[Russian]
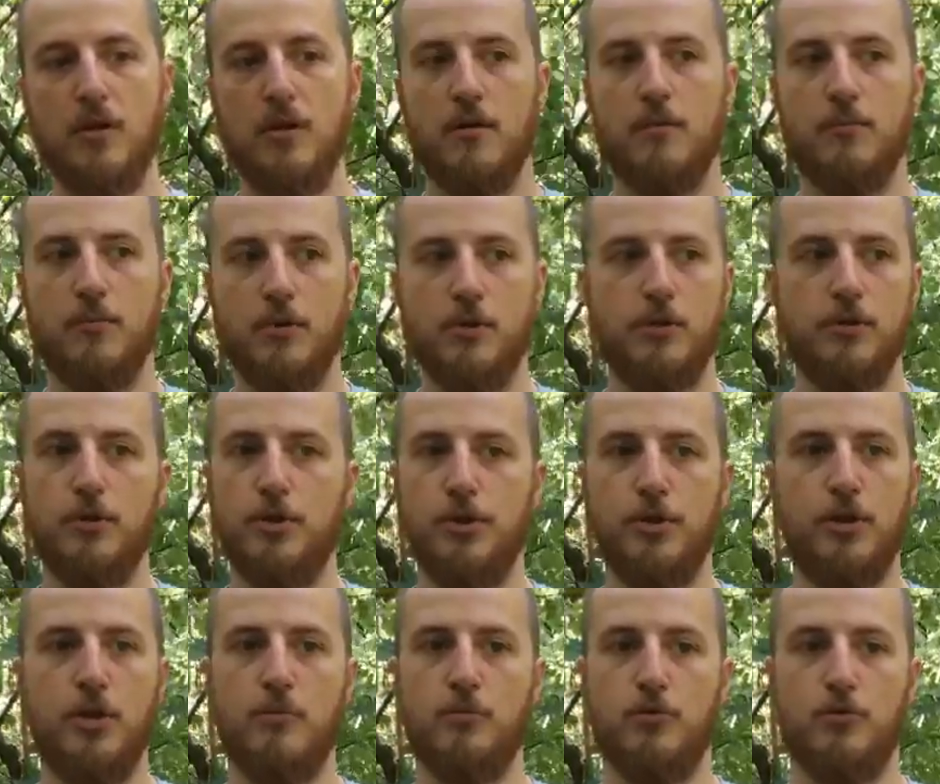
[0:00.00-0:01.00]
Мы не
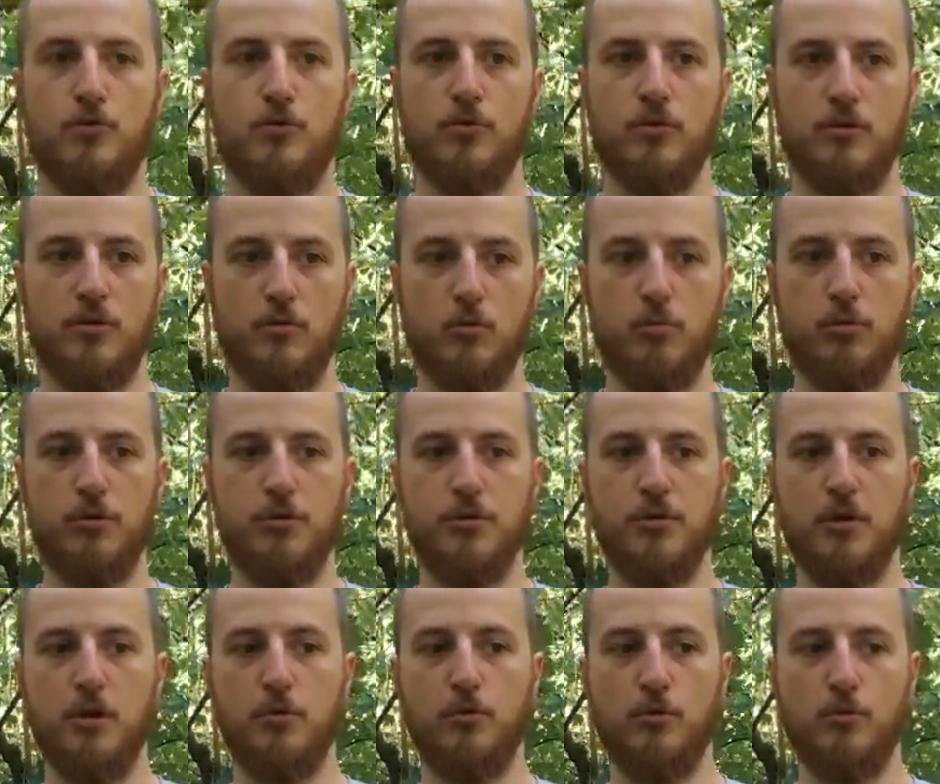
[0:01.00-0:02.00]
считаем, что это область, на
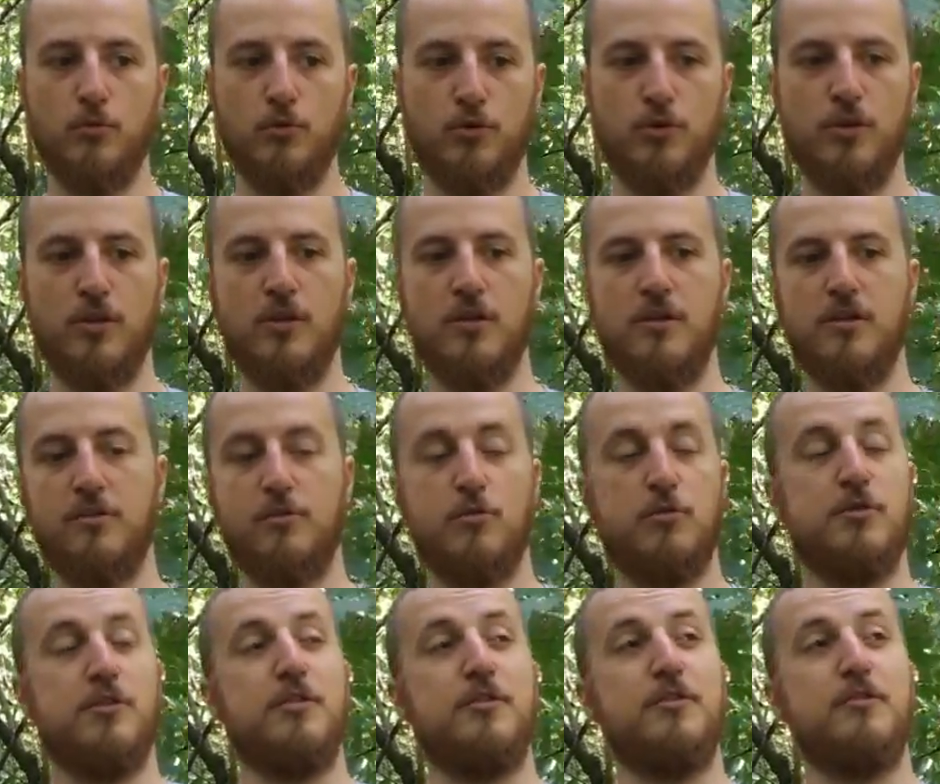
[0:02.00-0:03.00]
которой можно... То
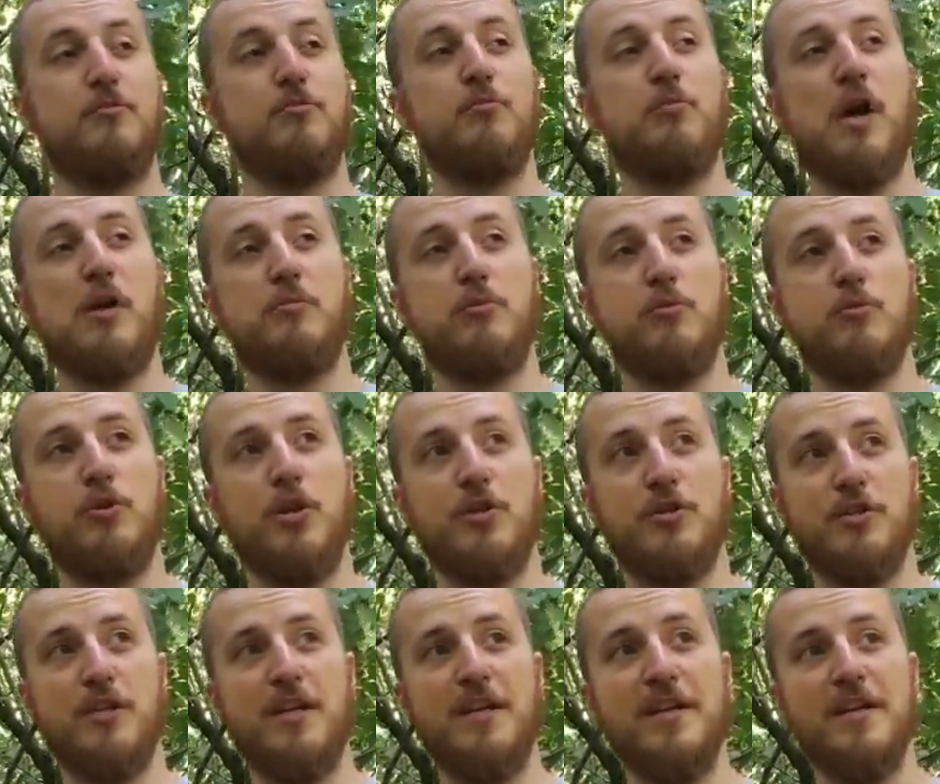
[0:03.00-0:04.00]
есть, ну, как
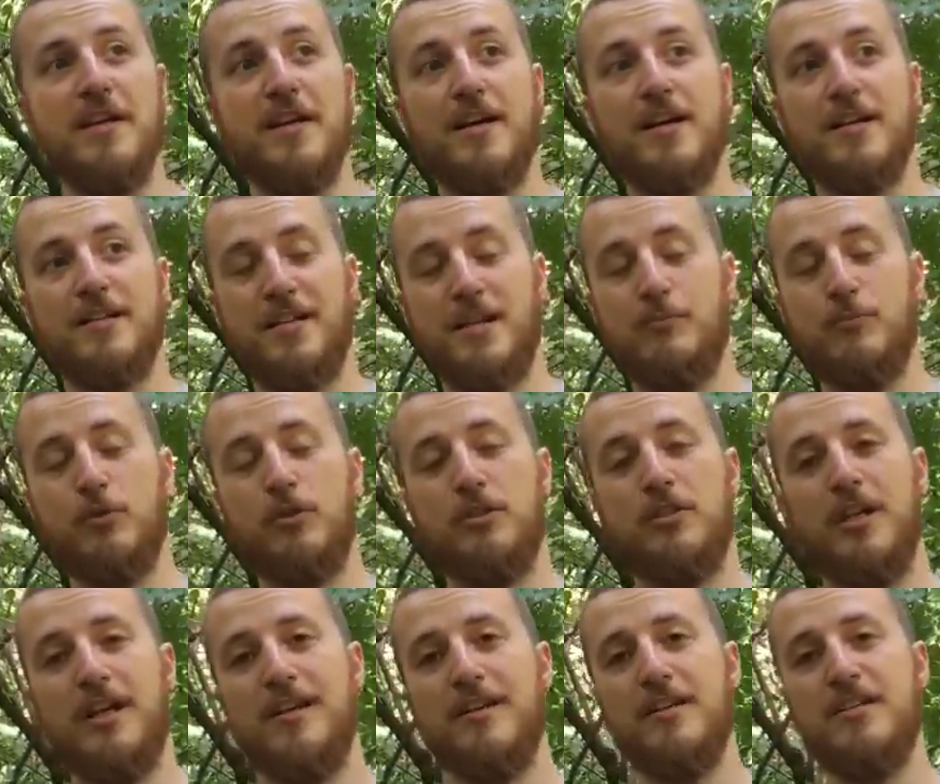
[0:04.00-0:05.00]
получается, да? Заработать
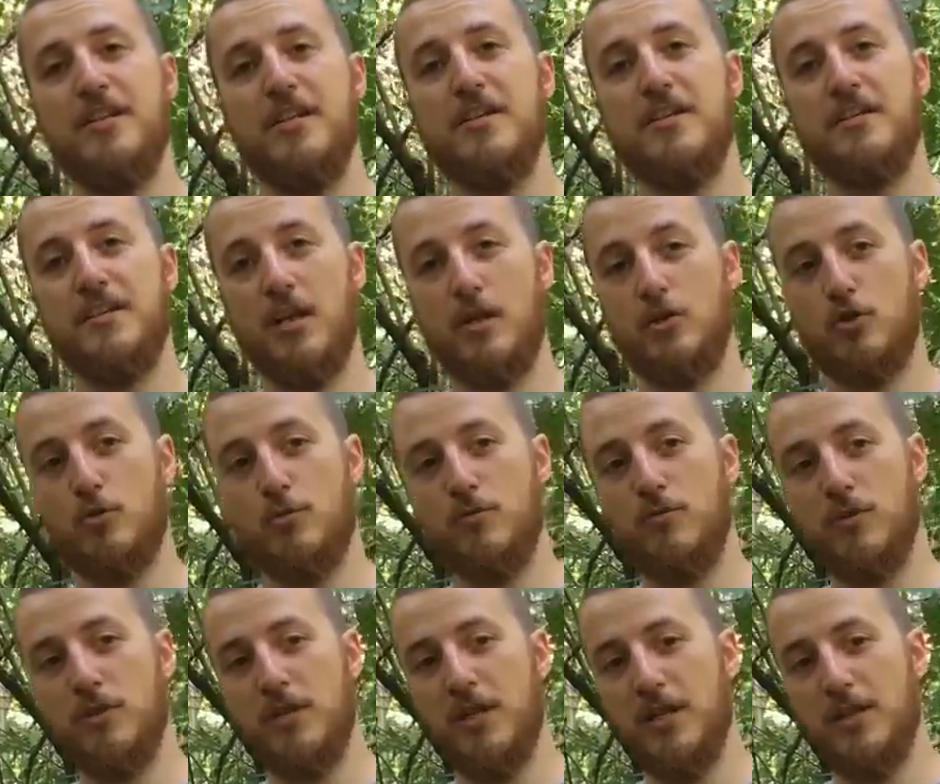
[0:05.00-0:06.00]
реально денег так, чтобы
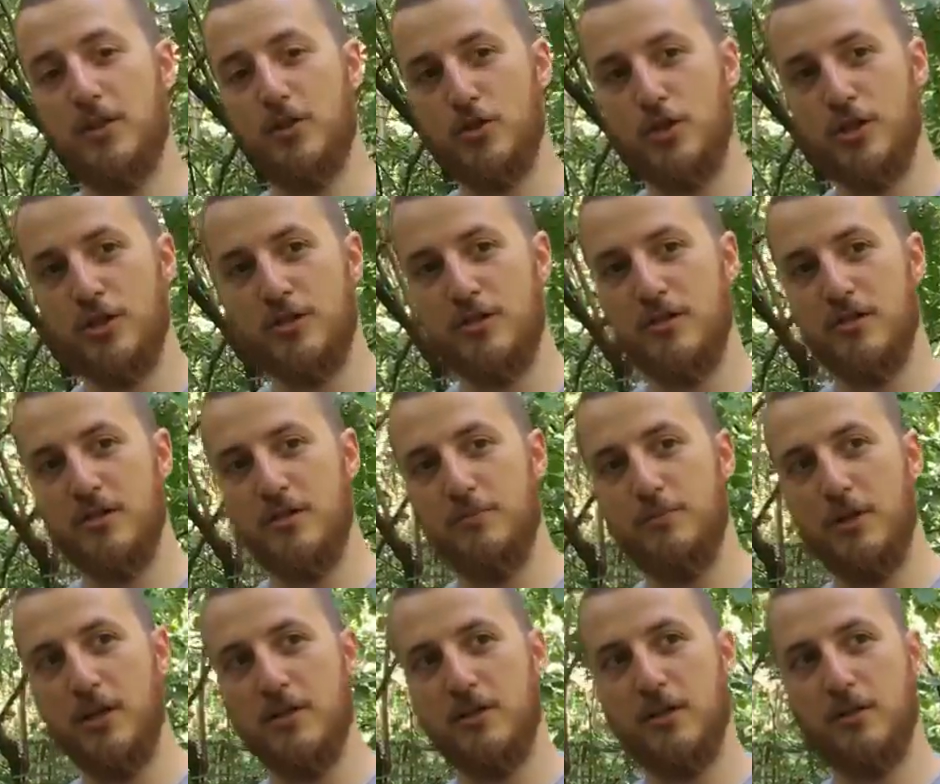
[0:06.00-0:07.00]
вот на это жить, и
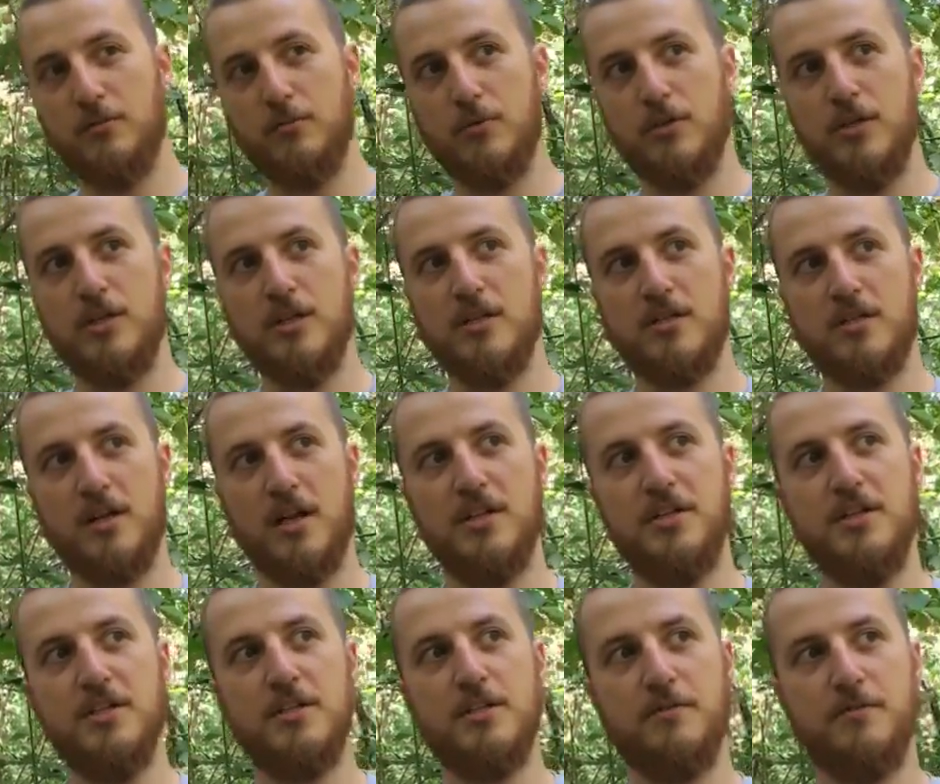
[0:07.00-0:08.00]
при этом не
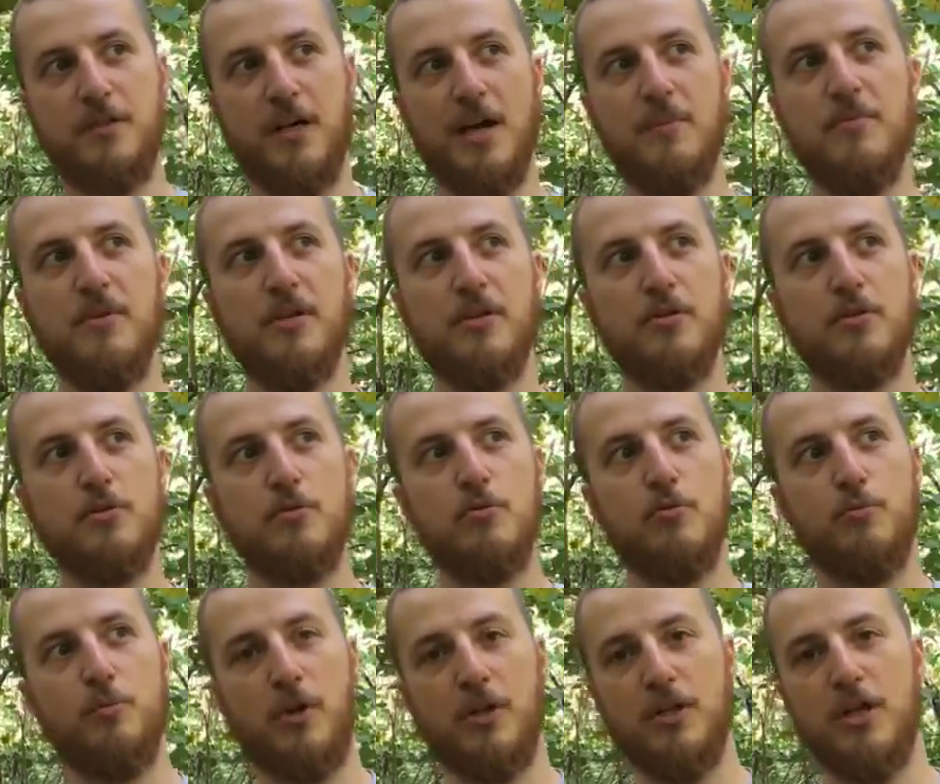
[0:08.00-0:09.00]
скатиться в
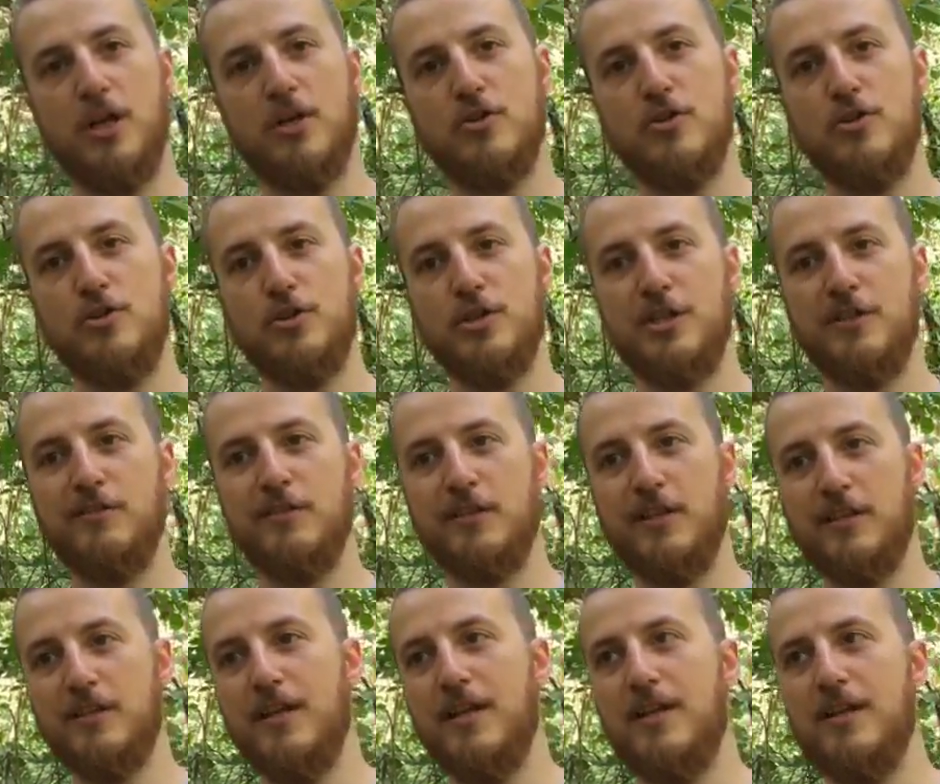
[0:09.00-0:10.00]
коммерцию, продажничество и
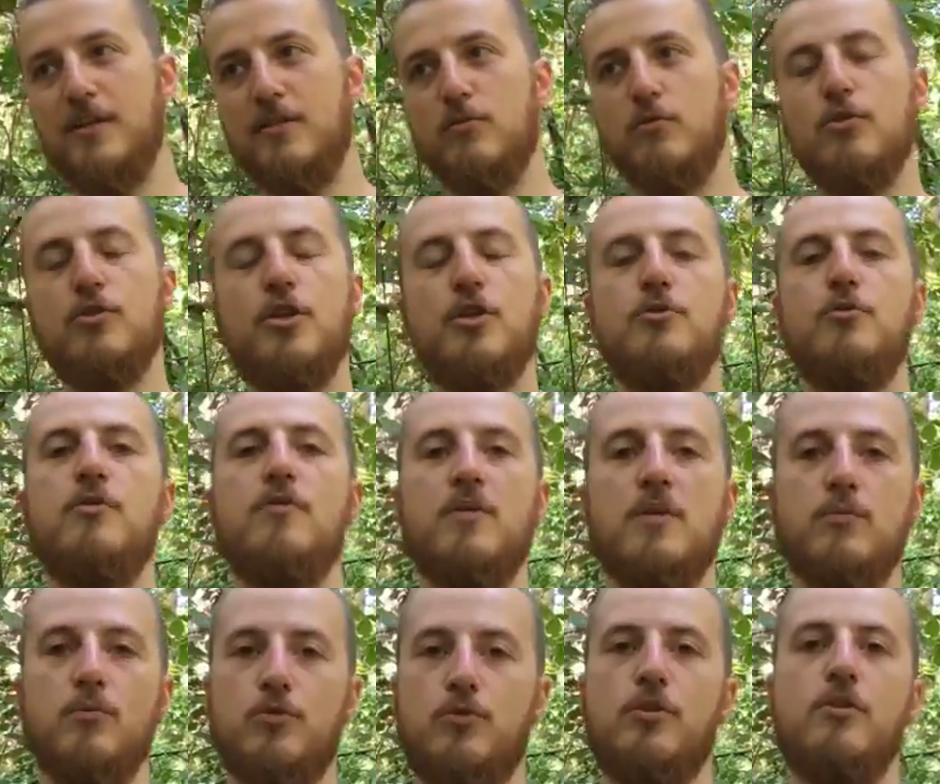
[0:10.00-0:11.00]
так далее, ну, к несчастью,
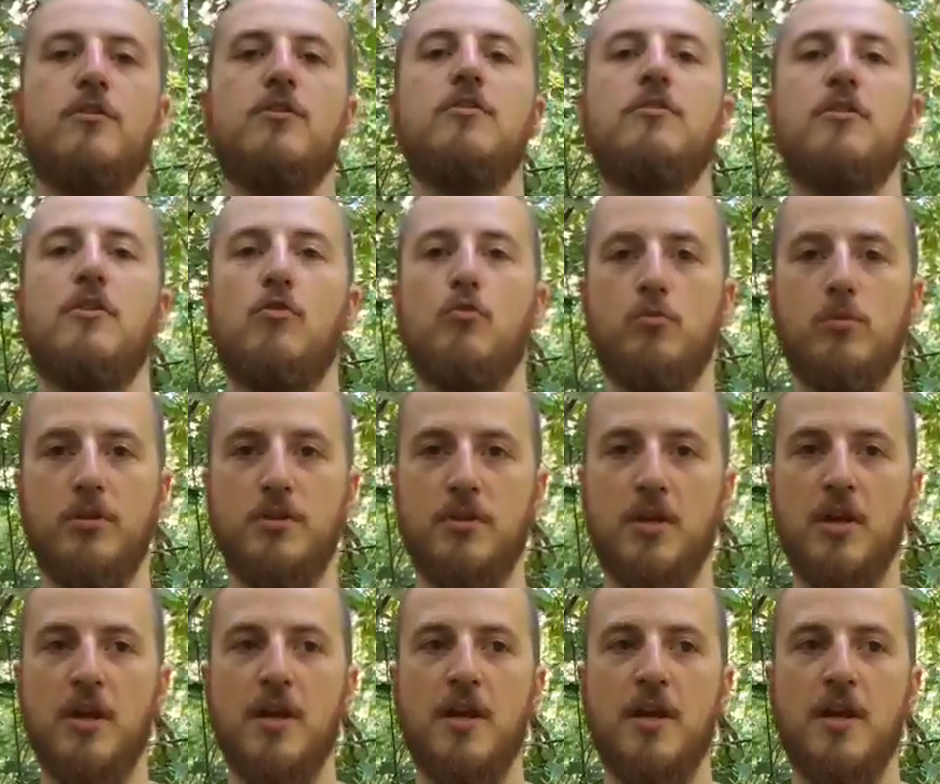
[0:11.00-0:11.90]
невозможно. Это не та область.